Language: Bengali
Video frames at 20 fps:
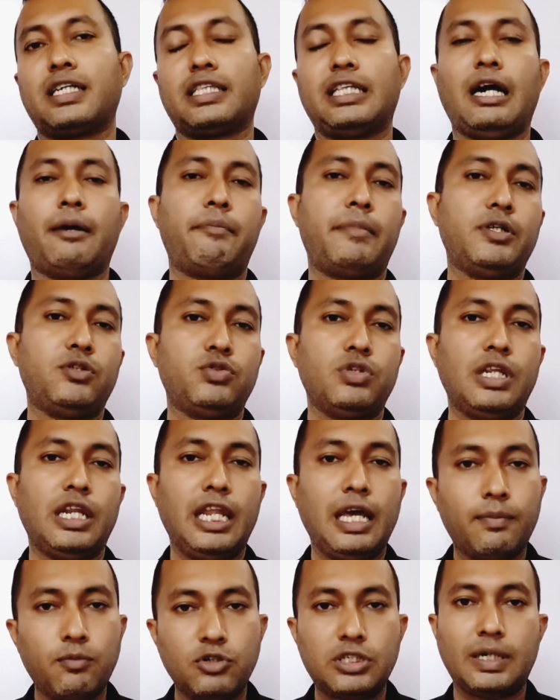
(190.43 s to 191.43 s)
সাথে আপনি যদি
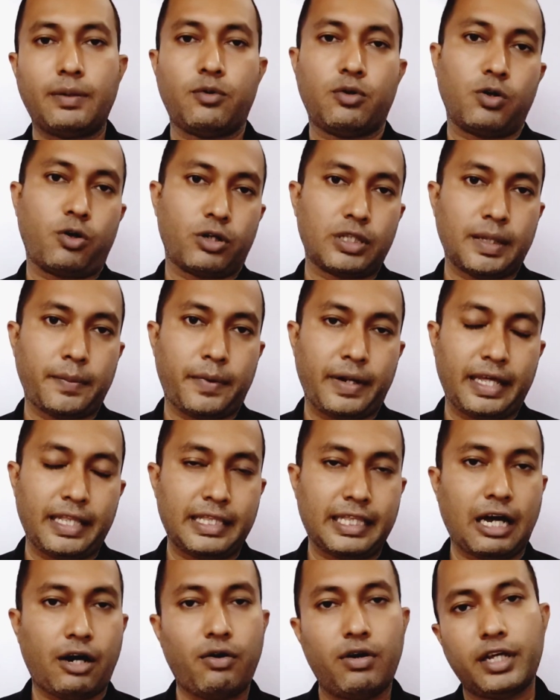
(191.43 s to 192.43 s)
লেবু সেবন করতে পারেন
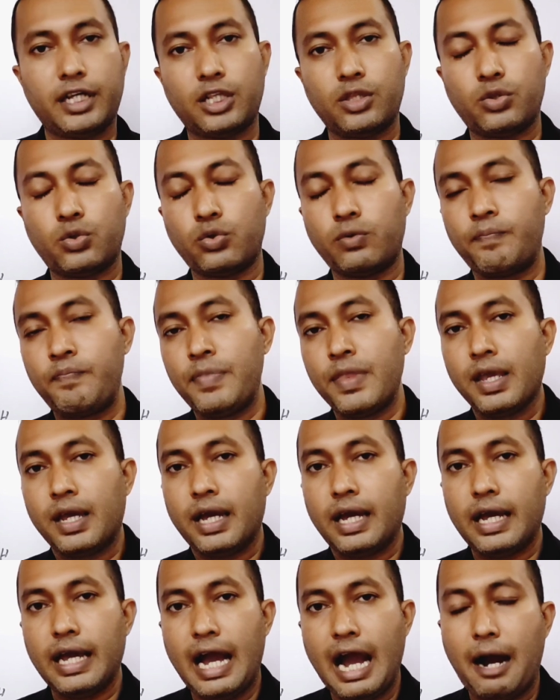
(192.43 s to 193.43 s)
তাহলে কিন্তু
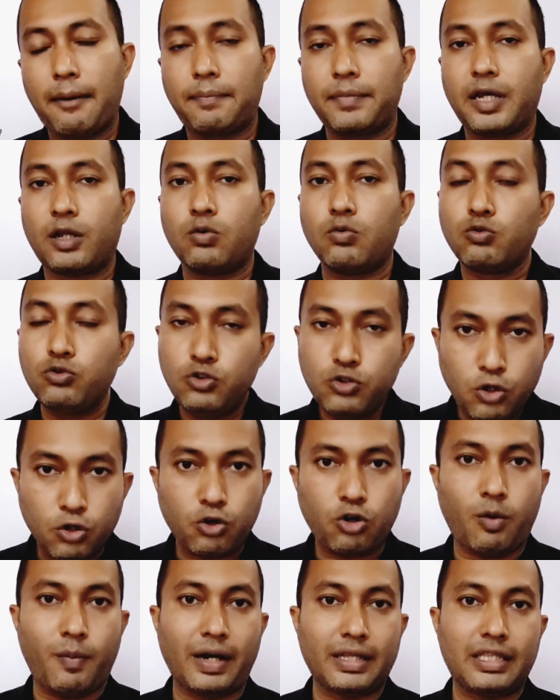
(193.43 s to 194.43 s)
আপনার ওজন
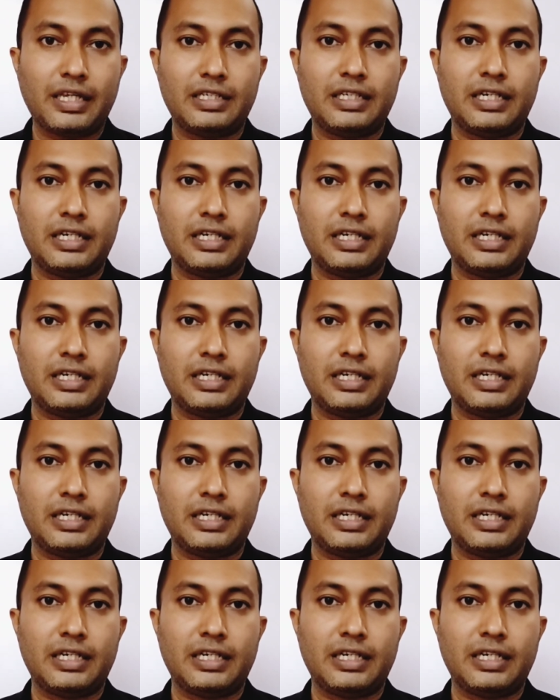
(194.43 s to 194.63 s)
কমাতে